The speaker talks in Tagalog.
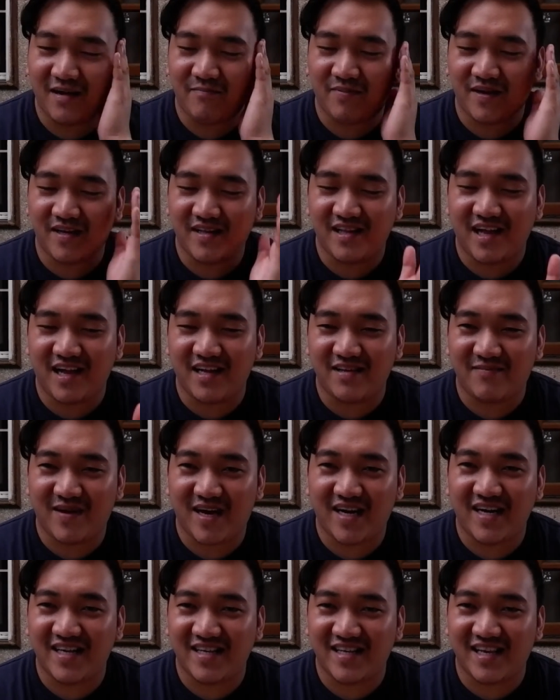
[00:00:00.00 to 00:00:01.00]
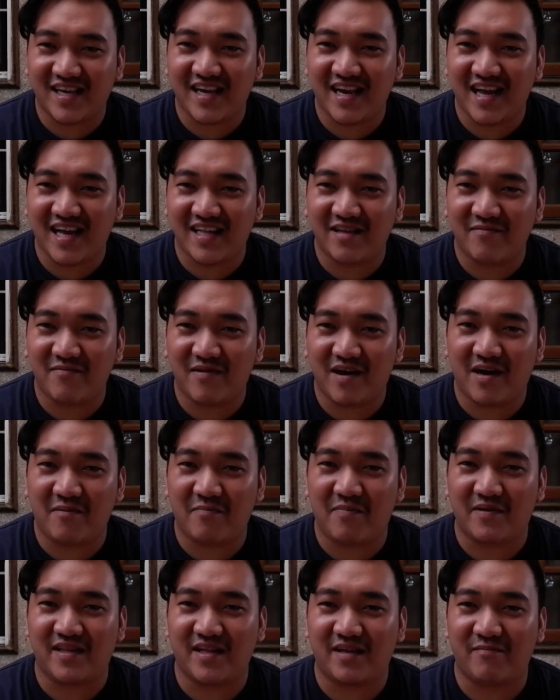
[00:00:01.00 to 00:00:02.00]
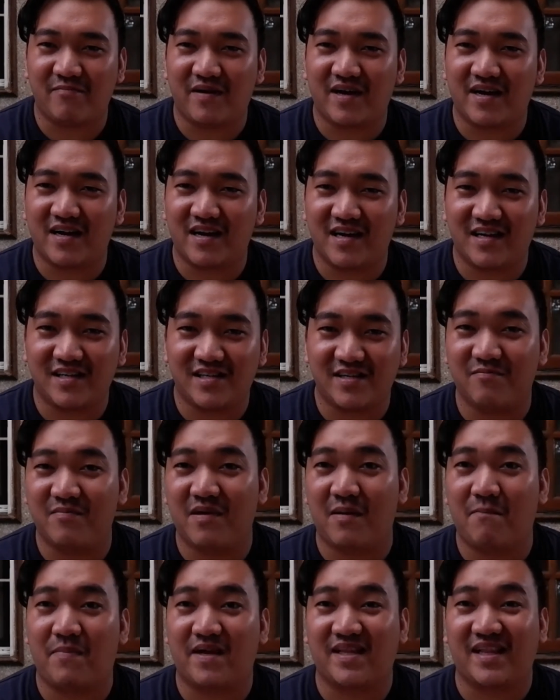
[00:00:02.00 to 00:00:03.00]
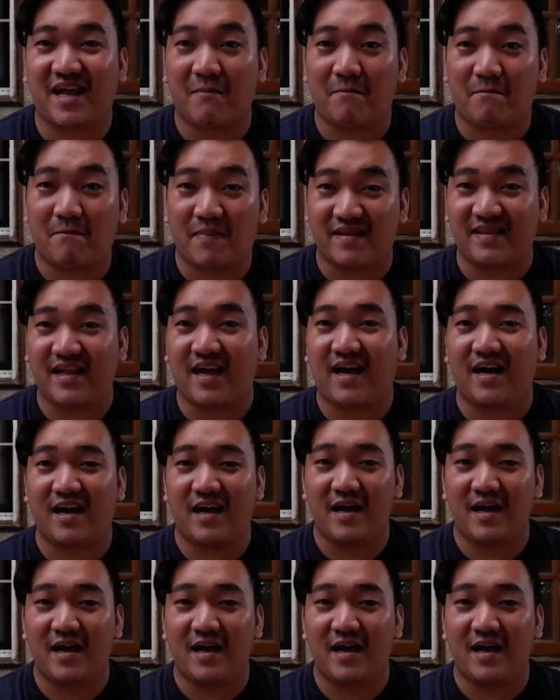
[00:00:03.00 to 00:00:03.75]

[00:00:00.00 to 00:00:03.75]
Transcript: Ang, pag, ang mga dasal natin mga kapatid, para lang siyang mapatak-patak.